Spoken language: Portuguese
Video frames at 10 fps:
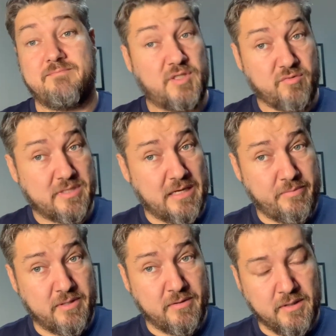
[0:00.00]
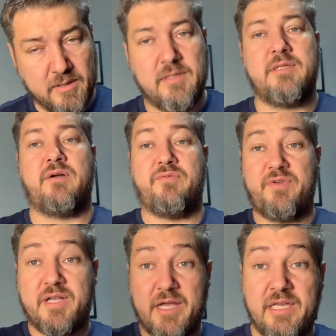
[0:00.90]
Não sabe? Então
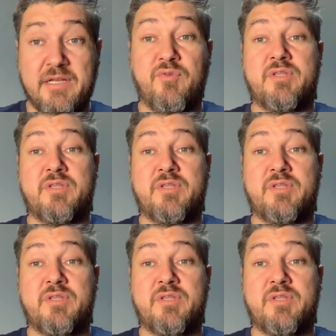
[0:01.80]
fica aí que eu